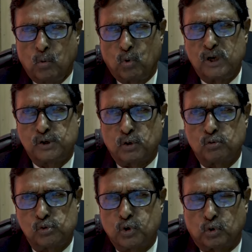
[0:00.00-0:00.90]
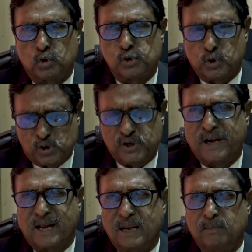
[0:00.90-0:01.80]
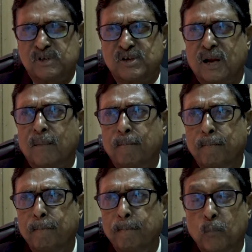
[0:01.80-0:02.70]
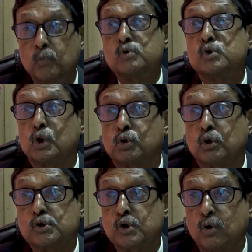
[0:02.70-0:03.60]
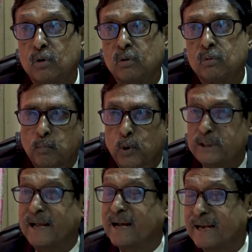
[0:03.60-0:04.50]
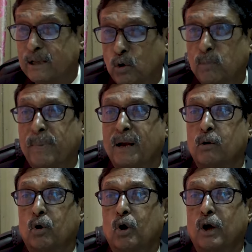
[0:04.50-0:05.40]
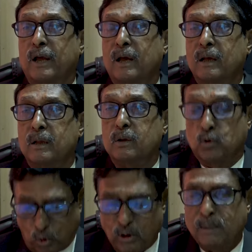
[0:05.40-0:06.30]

উনিশশো উনসত্তর সনে সেখানে আমি ছিলাম উনসত্তর সন পতাকাটা যখন বানানো হয় তখন